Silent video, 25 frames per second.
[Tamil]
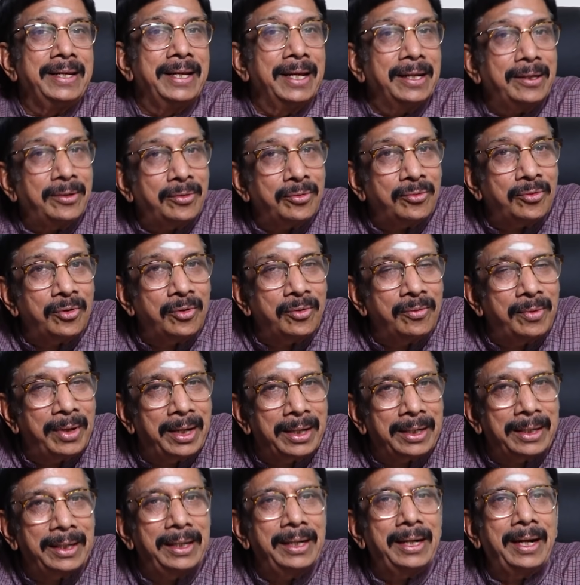
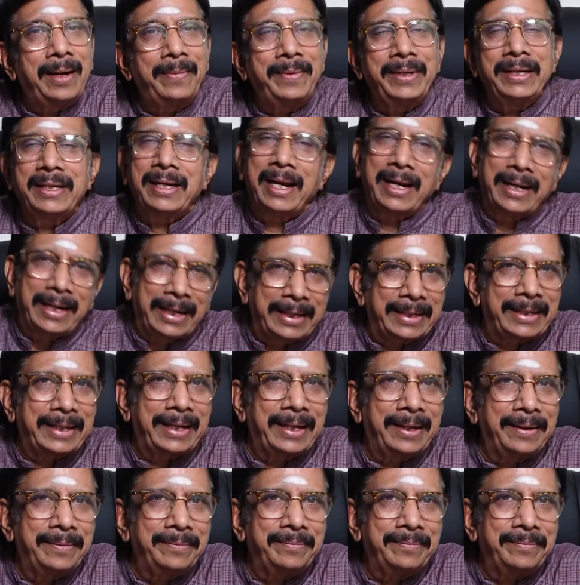ஏற்றுக்கொள்வார்கள் அப்படின்னு நான் நினைக்கிறேன்